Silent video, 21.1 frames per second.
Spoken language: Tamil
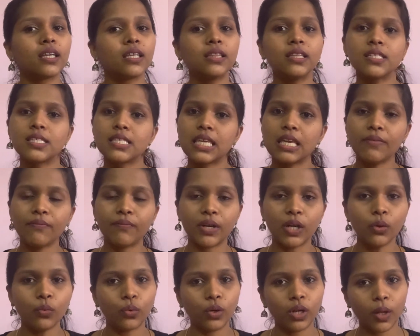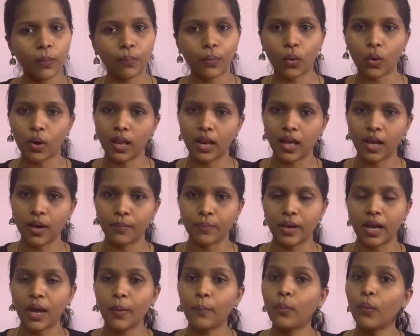இந்த ஸ்கீம் வழி உள்ளே போகலாம்
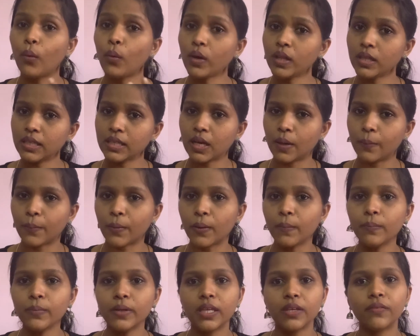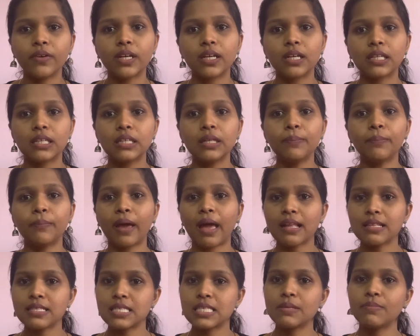போனதுக்கப்புறம் இவங்களுக்கு
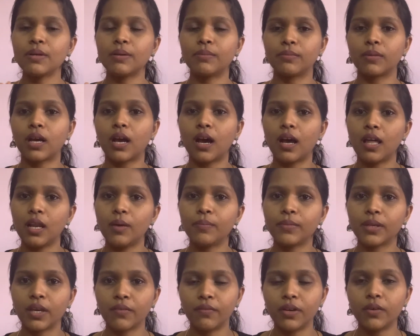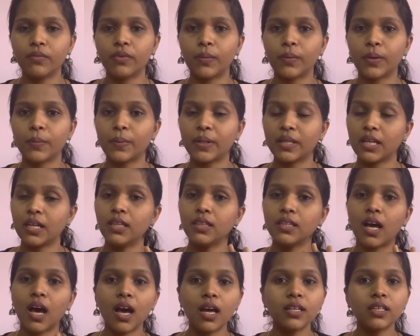மேக்சிமம் காலம் எவ்வளவு அப்படின்னு
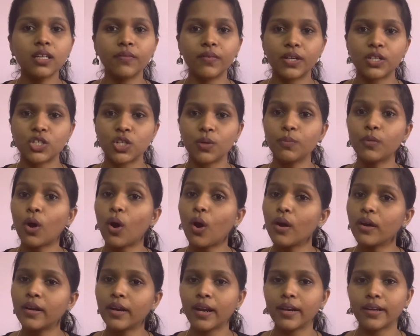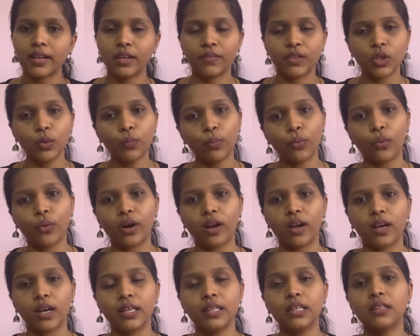பார்த்தீங்கன்னா நான்கு வருஷம் கான்ட்ராக்டில் வந்து
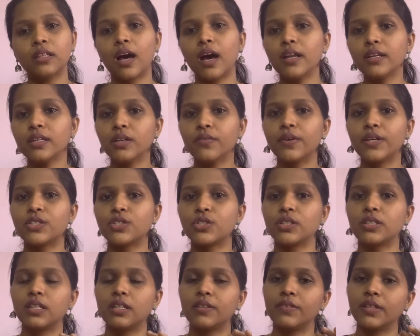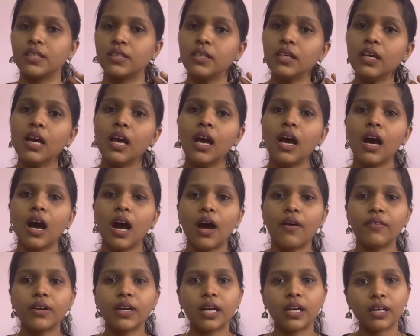போகிறாங்க இந்த நான்கு வருஷத்தில் வந்து
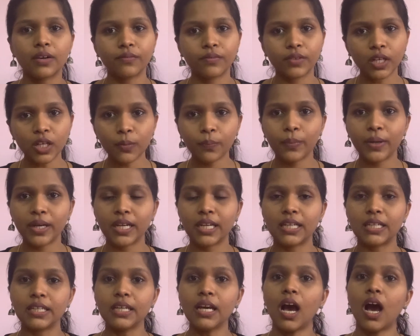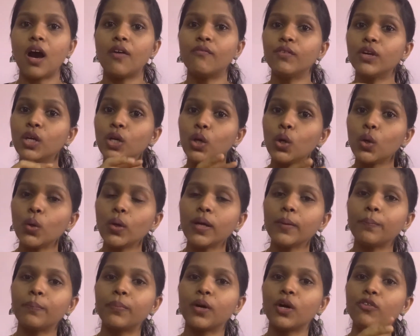அவங்க அங்கே ஒர்க் பண்ணிவிட்டு
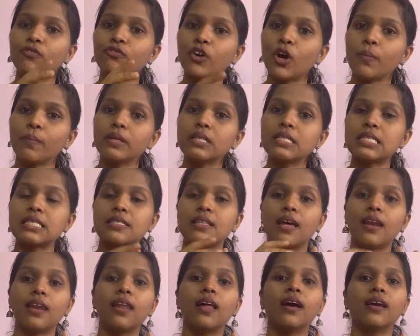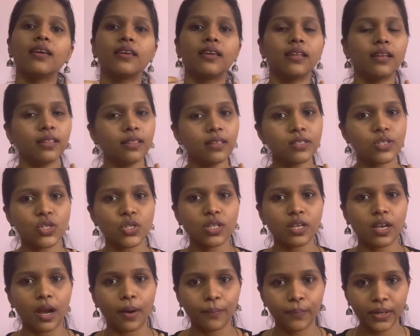அவங்களோட பர்ஃபார்மன்ஸ் நல்லா
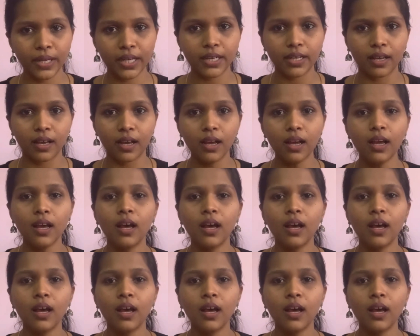இருந்துச்சு அப்படின்னா